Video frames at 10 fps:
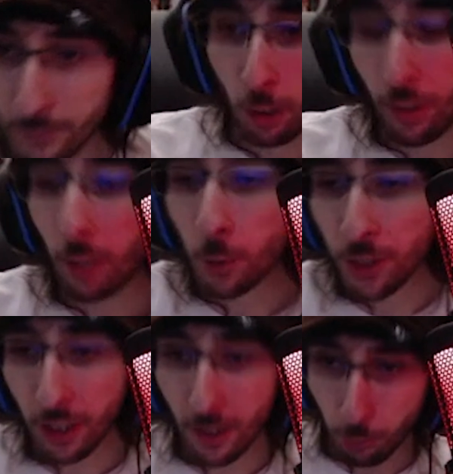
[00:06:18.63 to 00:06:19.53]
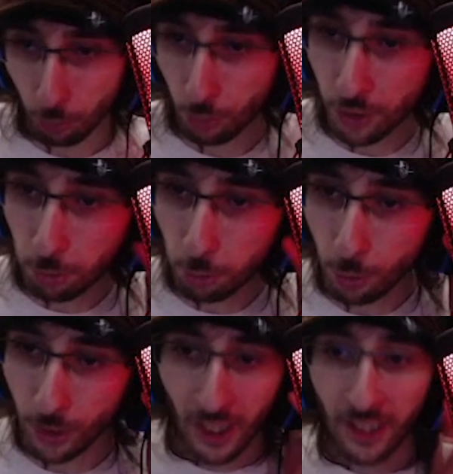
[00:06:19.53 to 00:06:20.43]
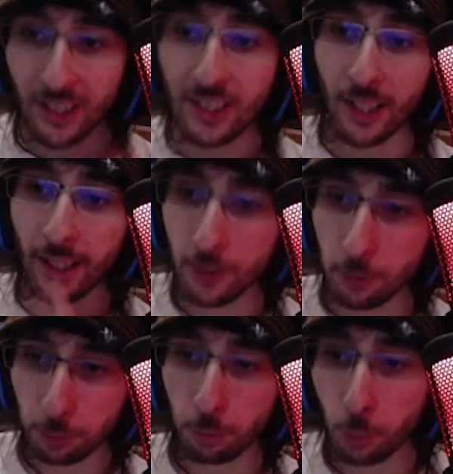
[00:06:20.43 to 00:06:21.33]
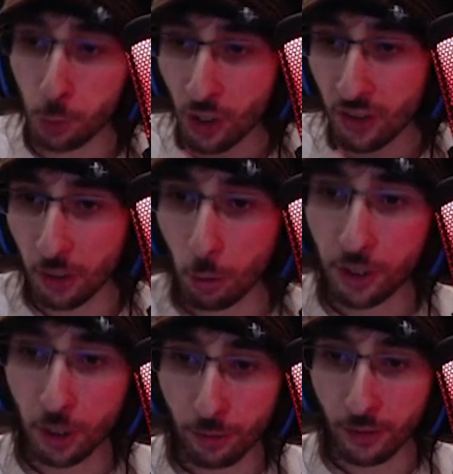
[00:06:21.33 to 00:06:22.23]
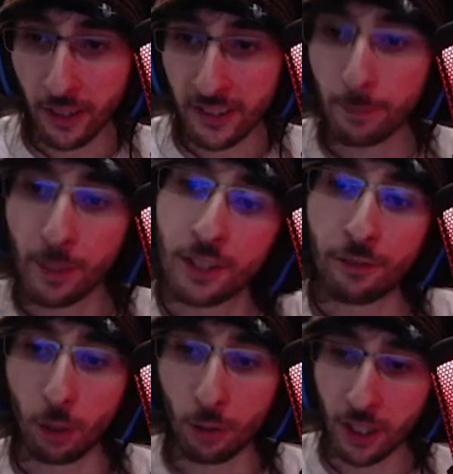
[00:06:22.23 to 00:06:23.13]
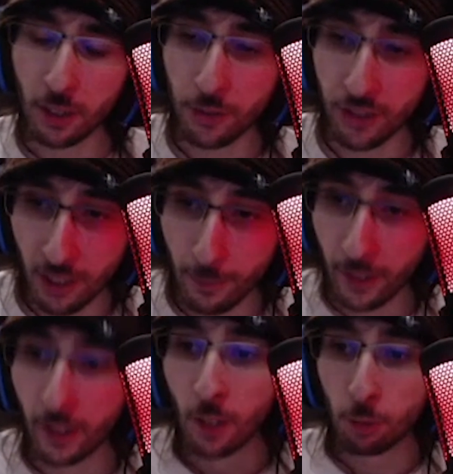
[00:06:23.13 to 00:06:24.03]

On va rebondir quand même sur ce que dit Cucuc Si ça reste dans ton budget, c'est ok en vrai, c'est pas différent d'aller au cinéma.